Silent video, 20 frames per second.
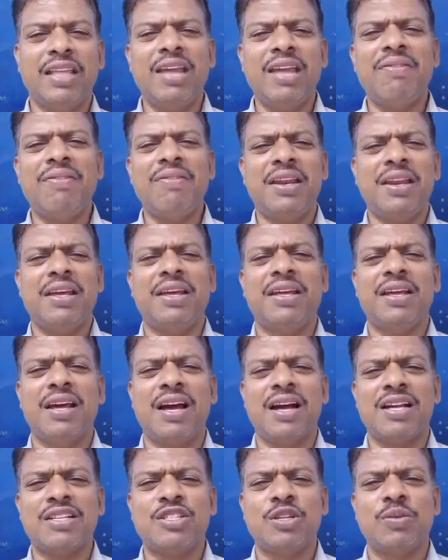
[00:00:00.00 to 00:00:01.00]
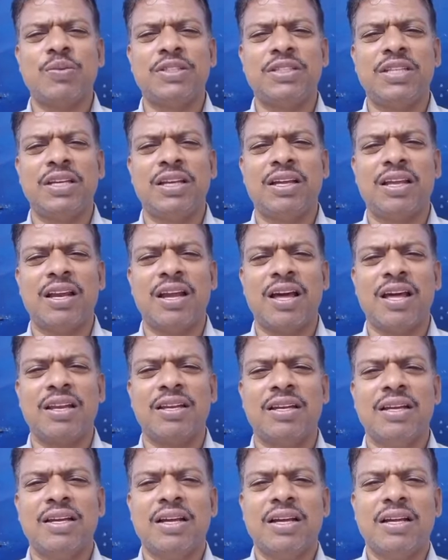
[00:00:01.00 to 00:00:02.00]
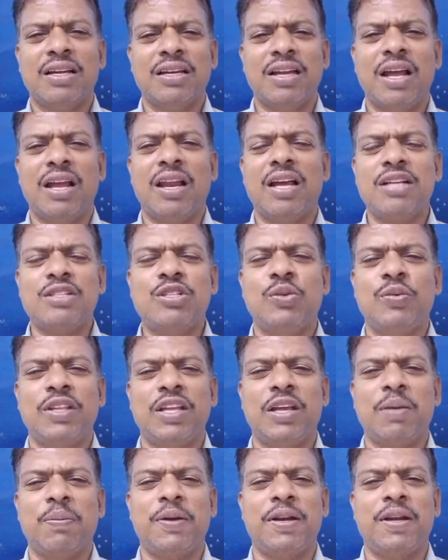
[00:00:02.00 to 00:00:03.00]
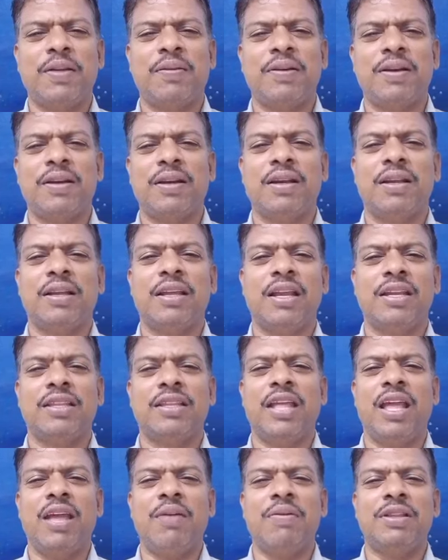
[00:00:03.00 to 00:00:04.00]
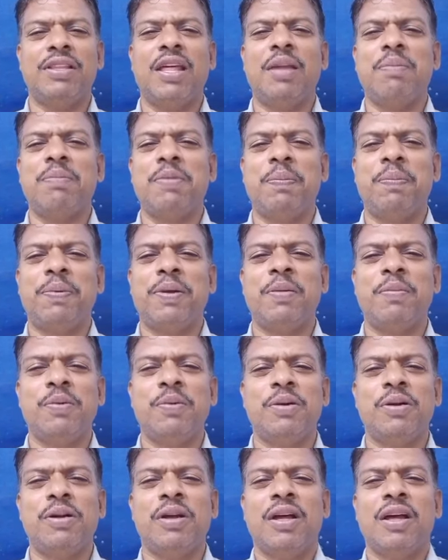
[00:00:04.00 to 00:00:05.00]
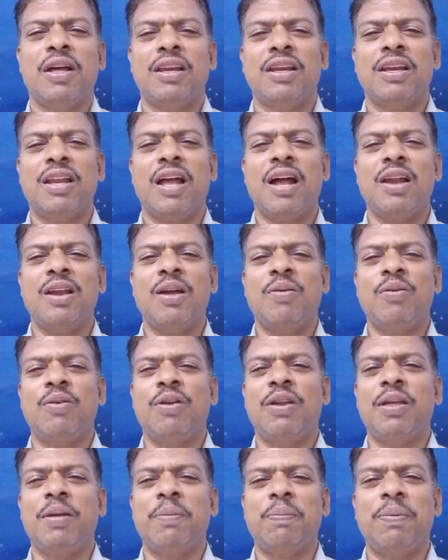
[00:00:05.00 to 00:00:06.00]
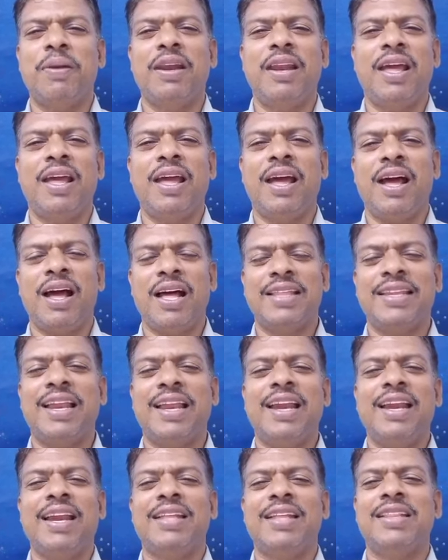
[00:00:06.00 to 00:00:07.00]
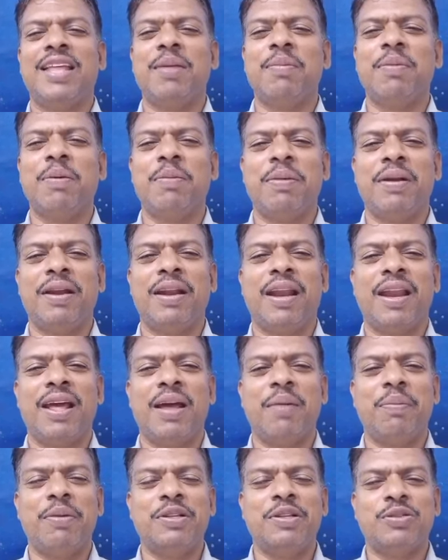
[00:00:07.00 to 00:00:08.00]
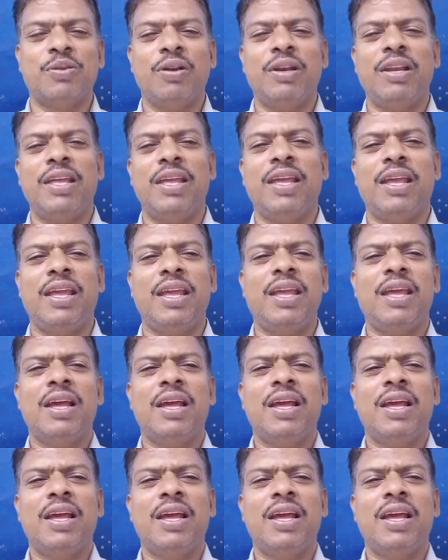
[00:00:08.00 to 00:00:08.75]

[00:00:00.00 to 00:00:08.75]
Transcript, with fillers: தேவன் எனக்கு ஆசிர்வத்திருக்கிறார் நான் ஆசிர்வதிக்கப்பட்டவன் என் தேவன் தர்ம பிரபு நான் அவருடைய பிள்ளை அதனால நான் தர்மம் பண்றேன் அப்படின்னு சொல்லி